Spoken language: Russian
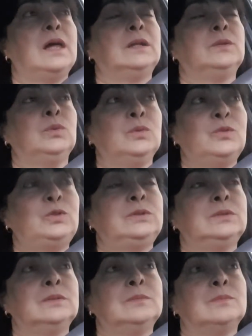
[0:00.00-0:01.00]
Ну вот
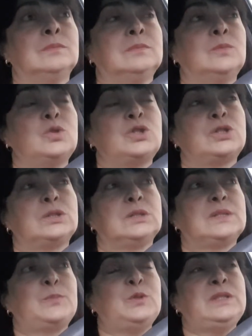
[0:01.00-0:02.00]
э, муж
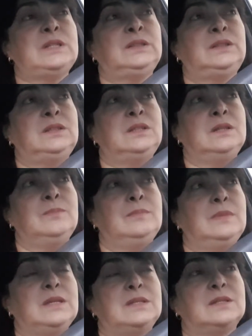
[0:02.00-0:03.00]
спустя три
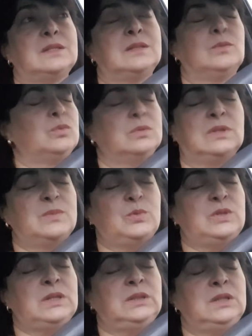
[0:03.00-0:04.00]
месяца, ой,
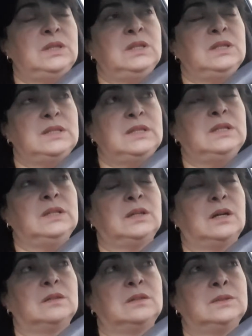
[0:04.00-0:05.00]
спустя три недели,
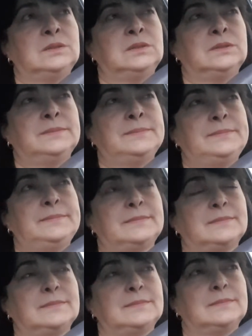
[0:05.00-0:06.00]
как э,
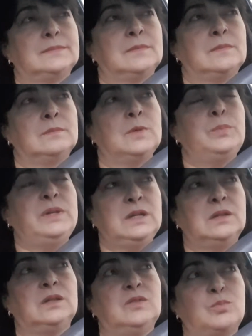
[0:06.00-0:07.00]
мы
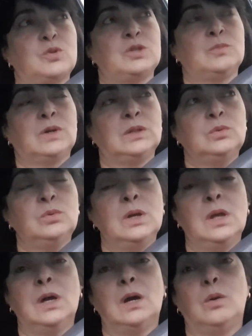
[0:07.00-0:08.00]
приехали в прошлом году,
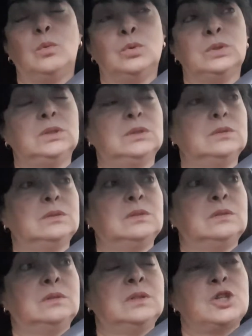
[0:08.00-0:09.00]
он
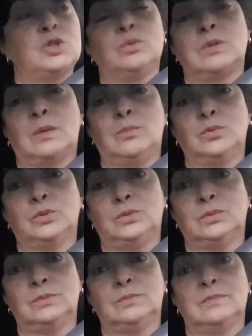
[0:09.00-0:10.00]
нашел
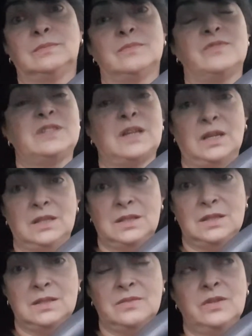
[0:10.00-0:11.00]
работу в
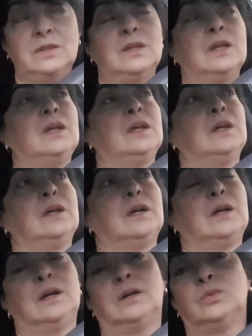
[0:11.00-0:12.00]
строительстве,
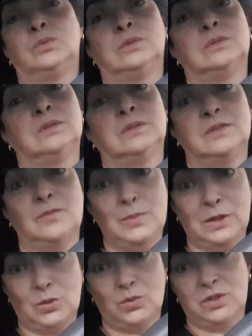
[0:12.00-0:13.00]
а он э, и в
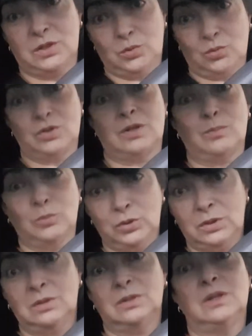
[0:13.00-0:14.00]
Беларуси тоже
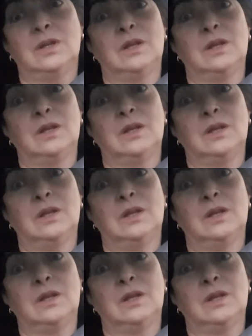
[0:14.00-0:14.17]
работал